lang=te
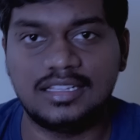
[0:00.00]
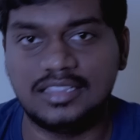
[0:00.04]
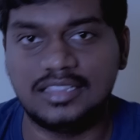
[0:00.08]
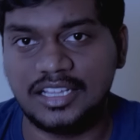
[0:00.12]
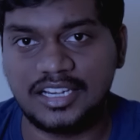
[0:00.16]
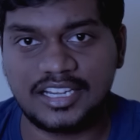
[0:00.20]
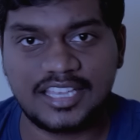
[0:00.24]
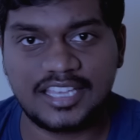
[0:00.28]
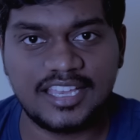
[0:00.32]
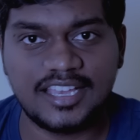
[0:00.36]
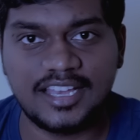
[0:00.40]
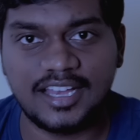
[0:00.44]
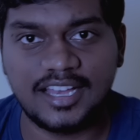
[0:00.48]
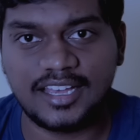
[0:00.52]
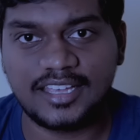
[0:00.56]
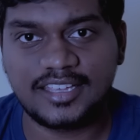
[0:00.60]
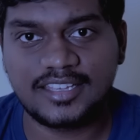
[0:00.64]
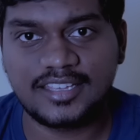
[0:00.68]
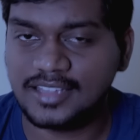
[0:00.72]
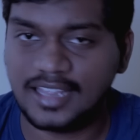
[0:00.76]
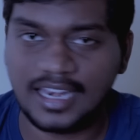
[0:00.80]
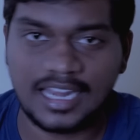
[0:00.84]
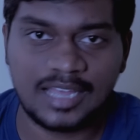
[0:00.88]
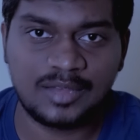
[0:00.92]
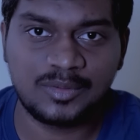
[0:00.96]
అందరికీ హాయ్
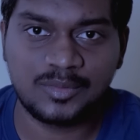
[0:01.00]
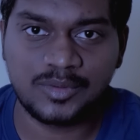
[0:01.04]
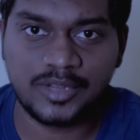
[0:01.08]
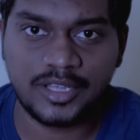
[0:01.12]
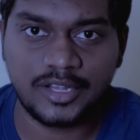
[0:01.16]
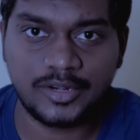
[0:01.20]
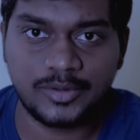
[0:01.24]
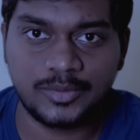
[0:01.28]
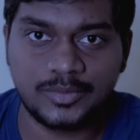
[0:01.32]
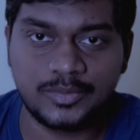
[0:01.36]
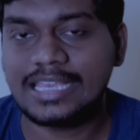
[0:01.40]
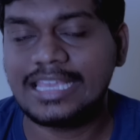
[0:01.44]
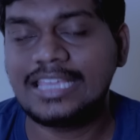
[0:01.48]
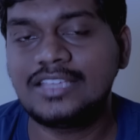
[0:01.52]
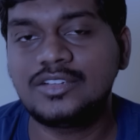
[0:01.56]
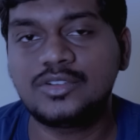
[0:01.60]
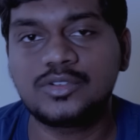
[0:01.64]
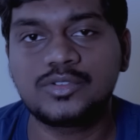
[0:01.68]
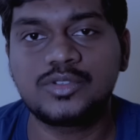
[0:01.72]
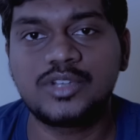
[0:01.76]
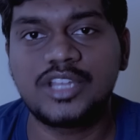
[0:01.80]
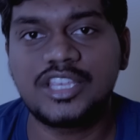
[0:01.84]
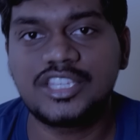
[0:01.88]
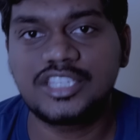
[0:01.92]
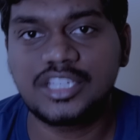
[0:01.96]
ఎలా ఉన్నారు ఈ
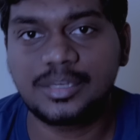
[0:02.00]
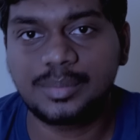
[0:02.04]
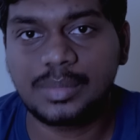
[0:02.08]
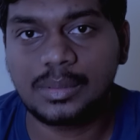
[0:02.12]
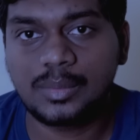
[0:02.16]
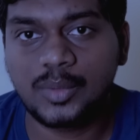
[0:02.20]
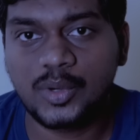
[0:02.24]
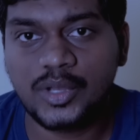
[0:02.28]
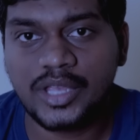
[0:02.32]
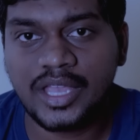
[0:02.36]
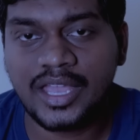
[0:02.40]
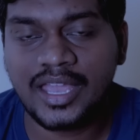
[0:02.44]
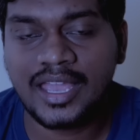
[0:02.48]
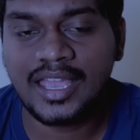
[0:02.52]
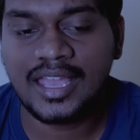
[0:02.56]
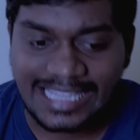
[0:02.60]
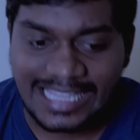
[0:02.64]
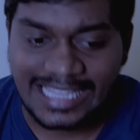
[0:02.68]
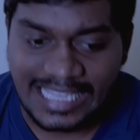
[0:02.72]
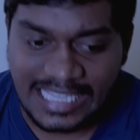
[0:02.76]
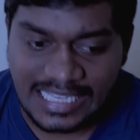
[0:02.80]
రోజు నేను చెప్పబోయే ఈ